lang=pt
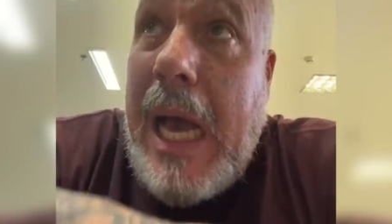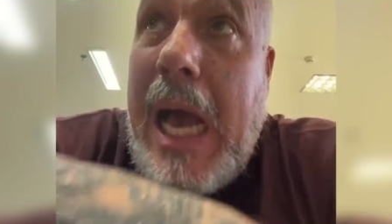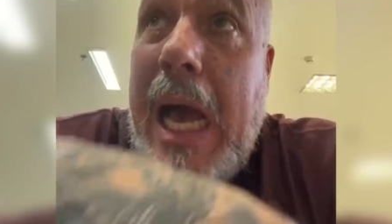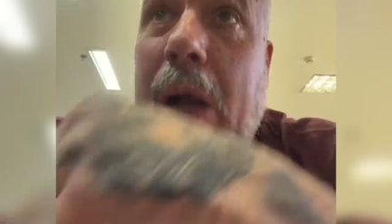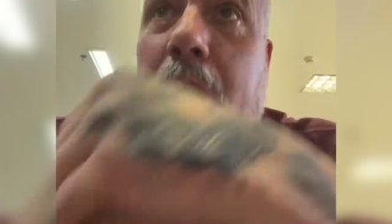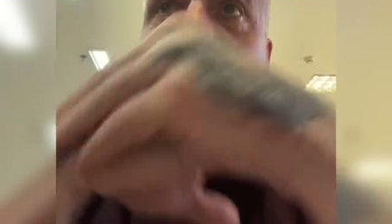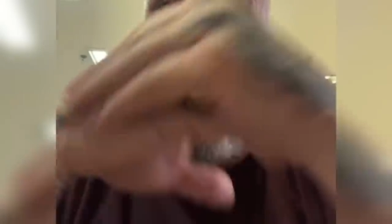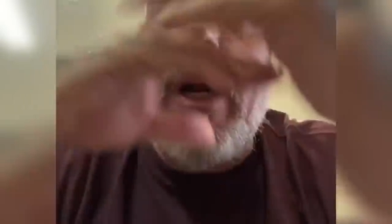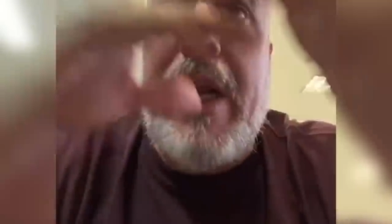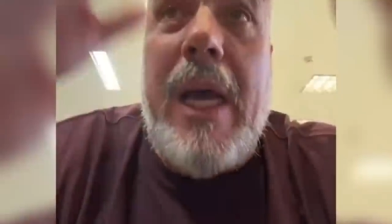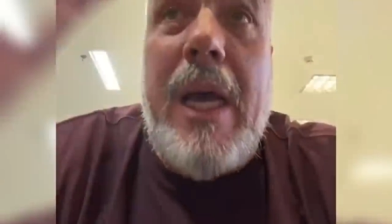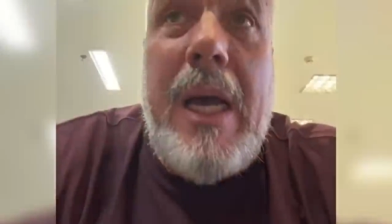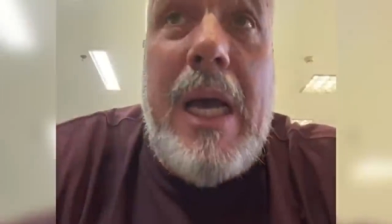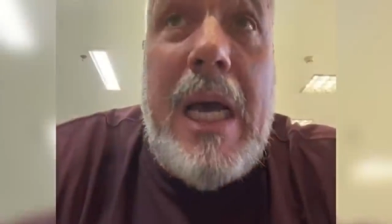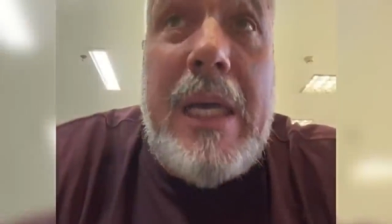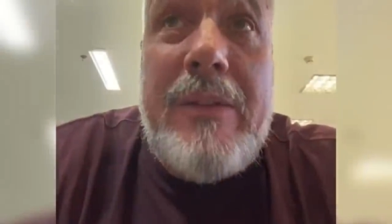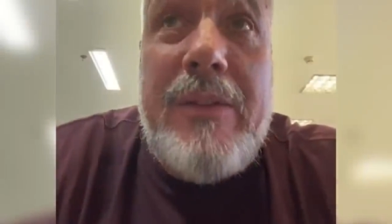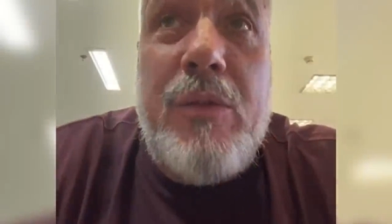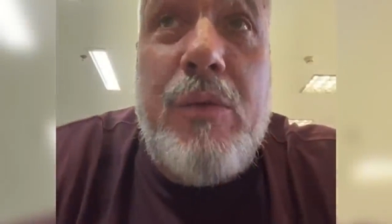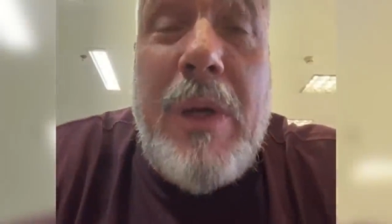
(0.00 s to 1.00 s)
Agora,
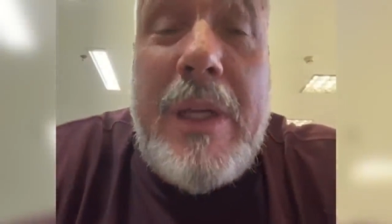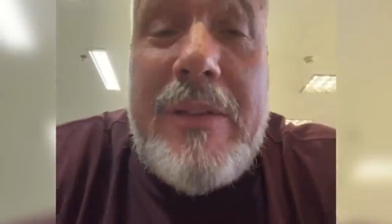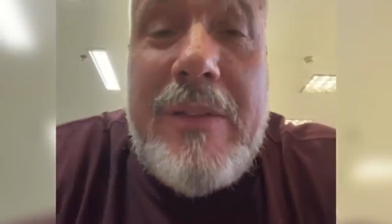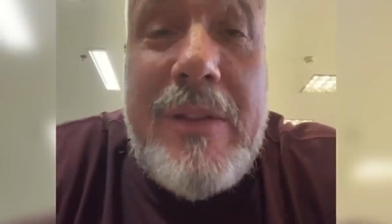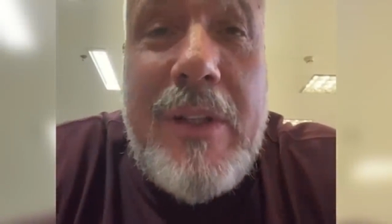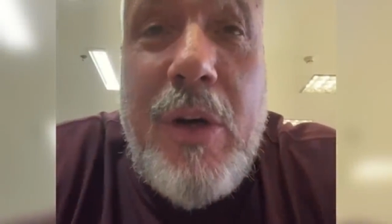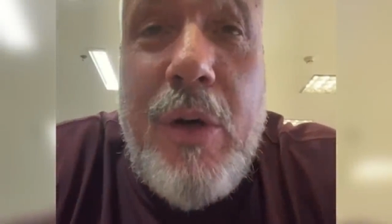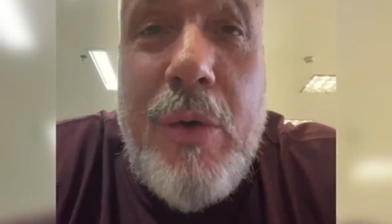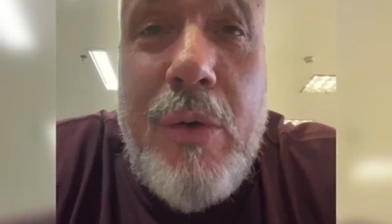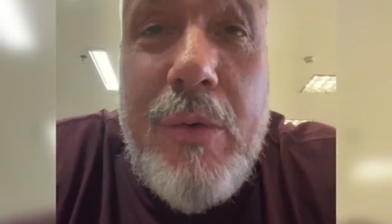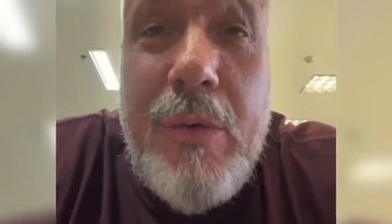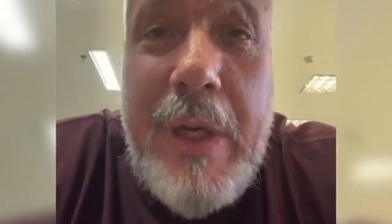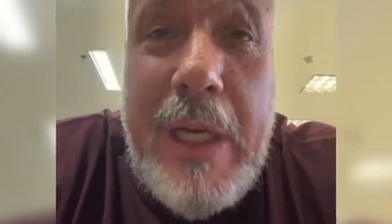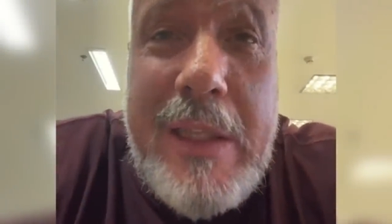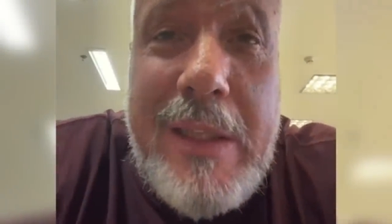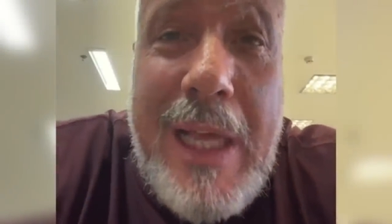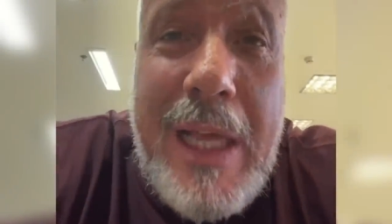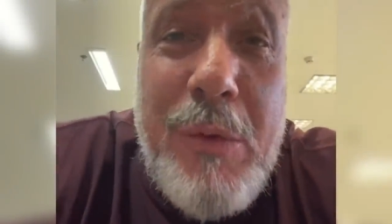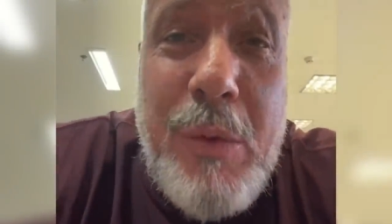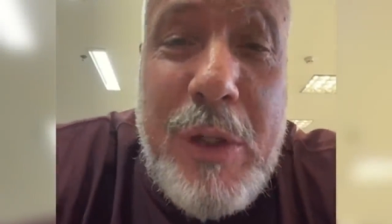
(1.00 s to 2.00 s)
a situação,
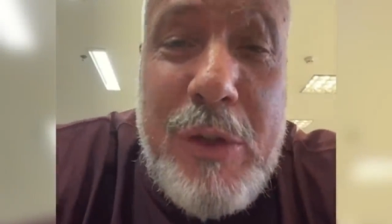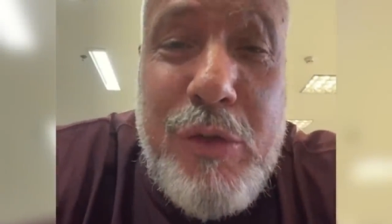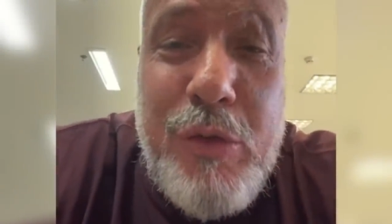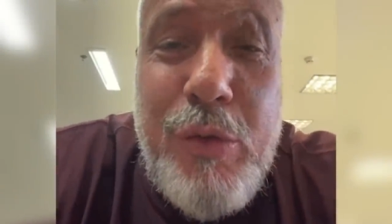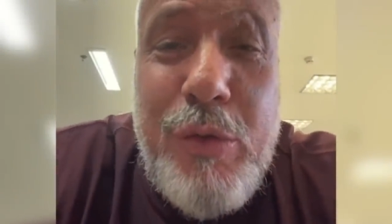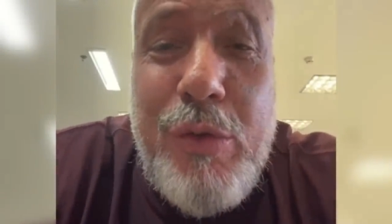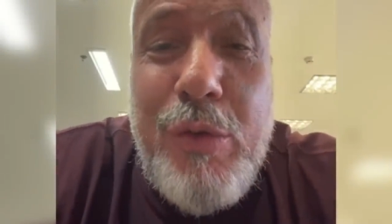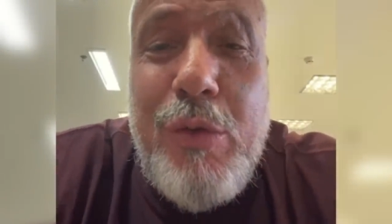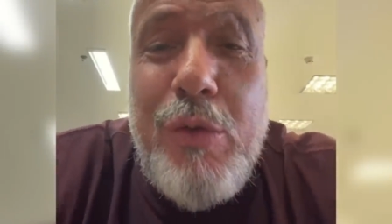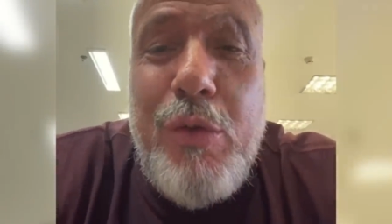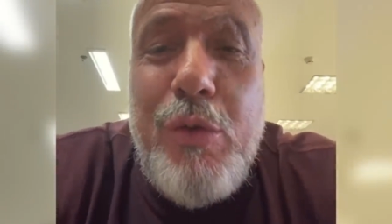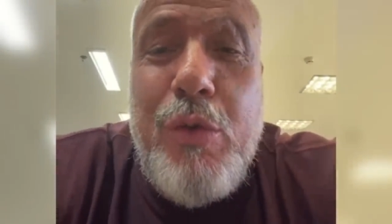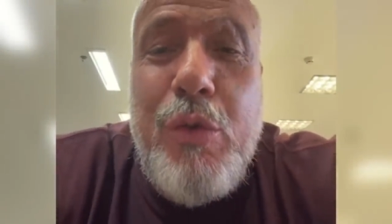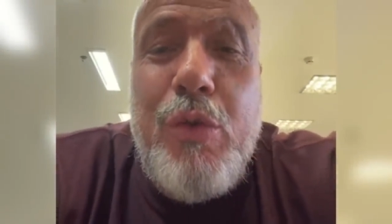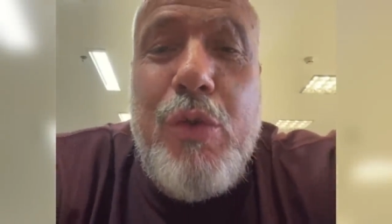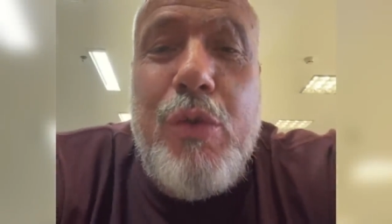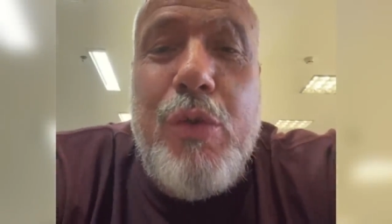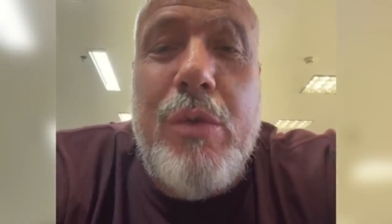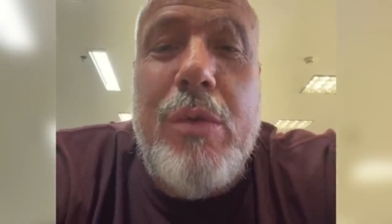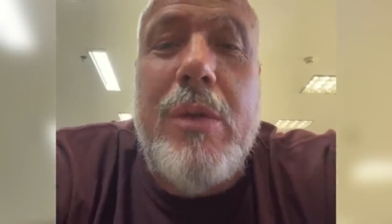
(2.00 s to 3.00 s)
entrar no assunto do
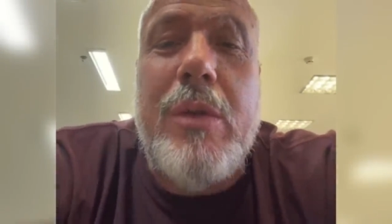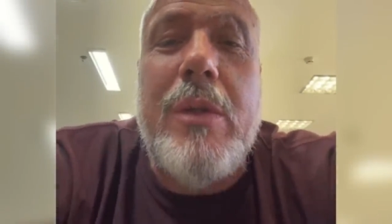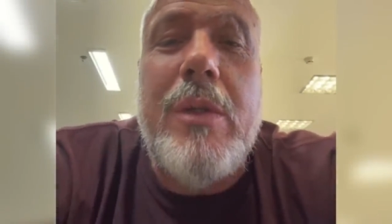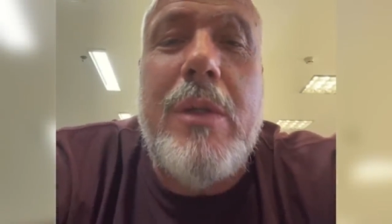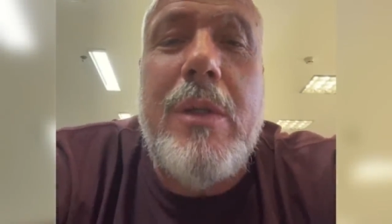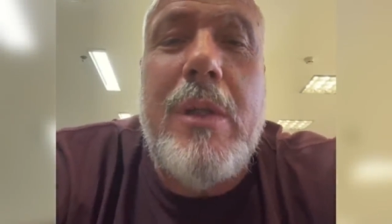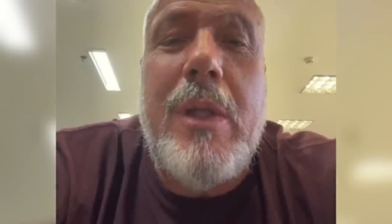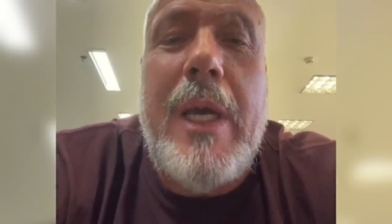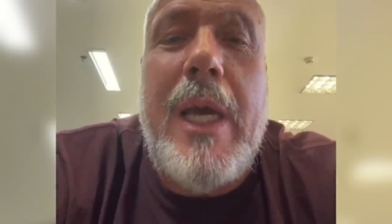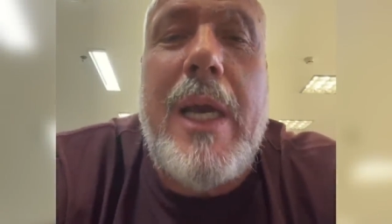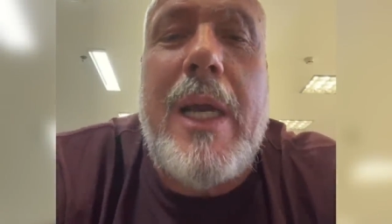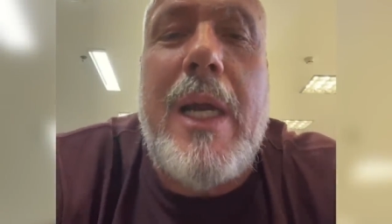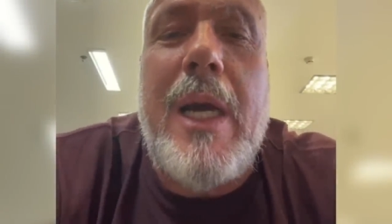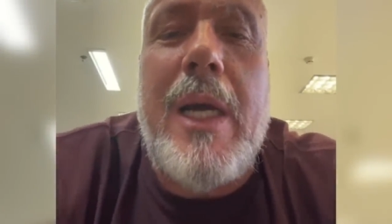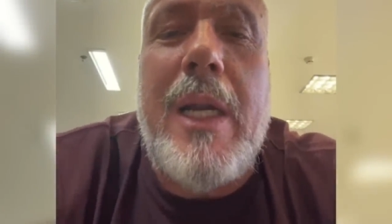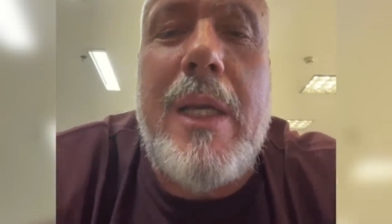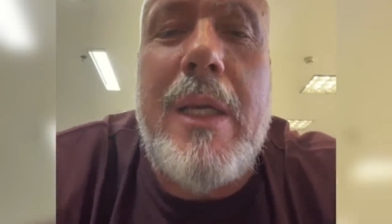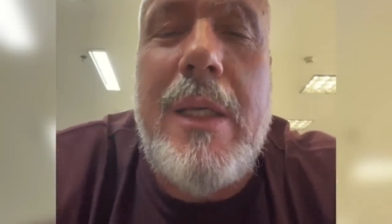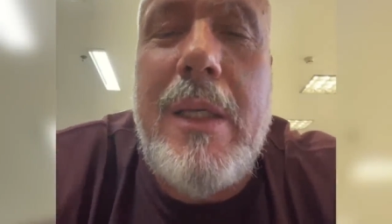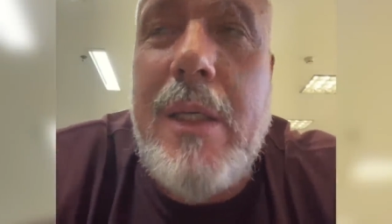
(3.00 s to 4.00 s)
Dudu, né,
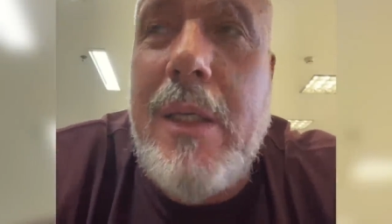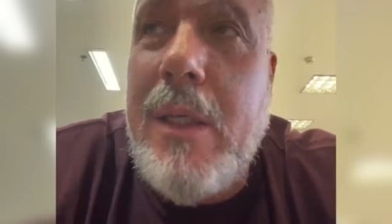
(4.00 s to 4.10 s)
cara?